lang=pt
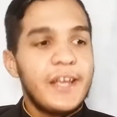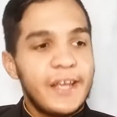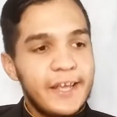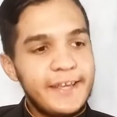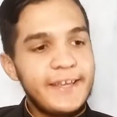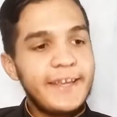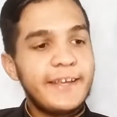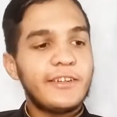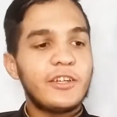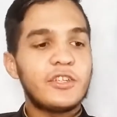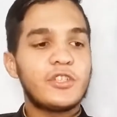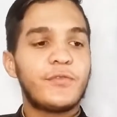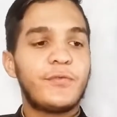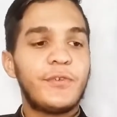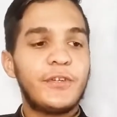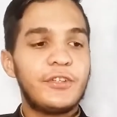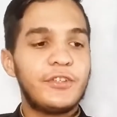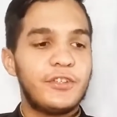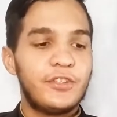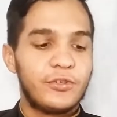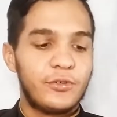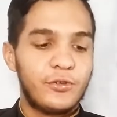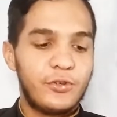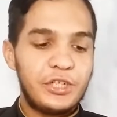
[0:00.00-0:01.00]
E em nosso vídeo
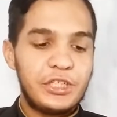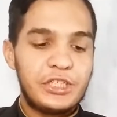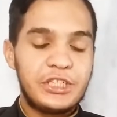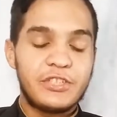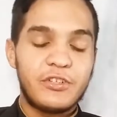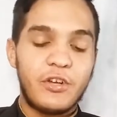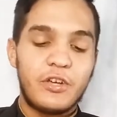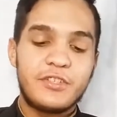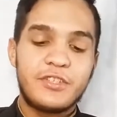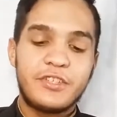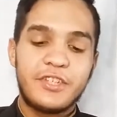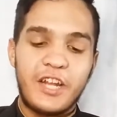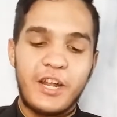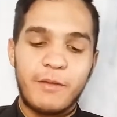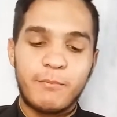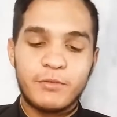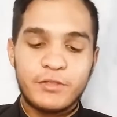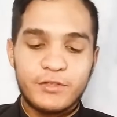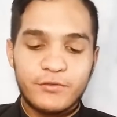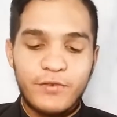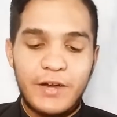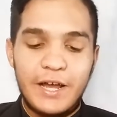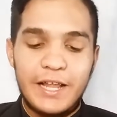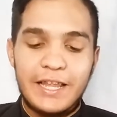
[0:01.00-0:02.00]
de hoje nós
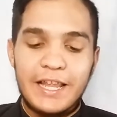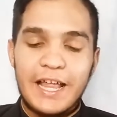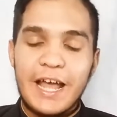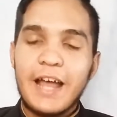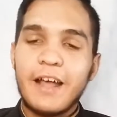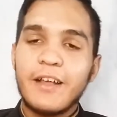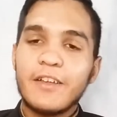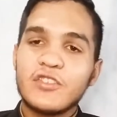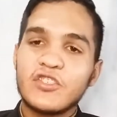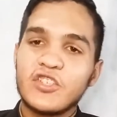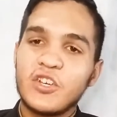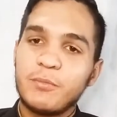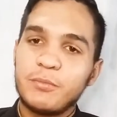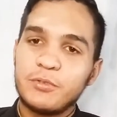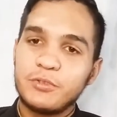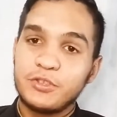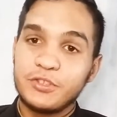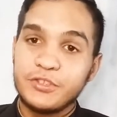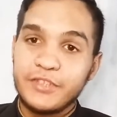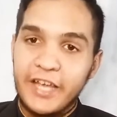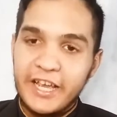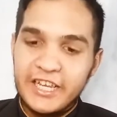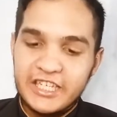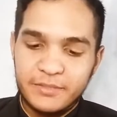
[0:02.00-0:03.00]
iremos falar sobre
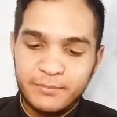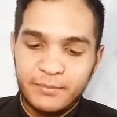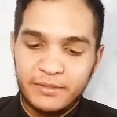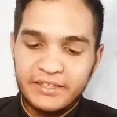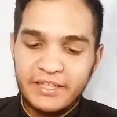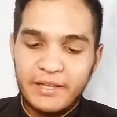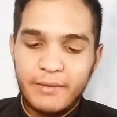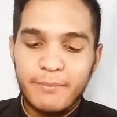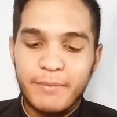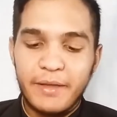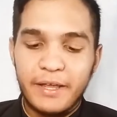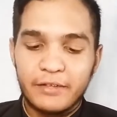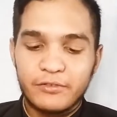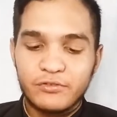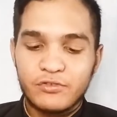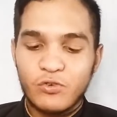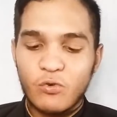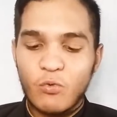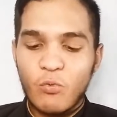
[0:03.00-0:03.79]
os 10 mandamentos.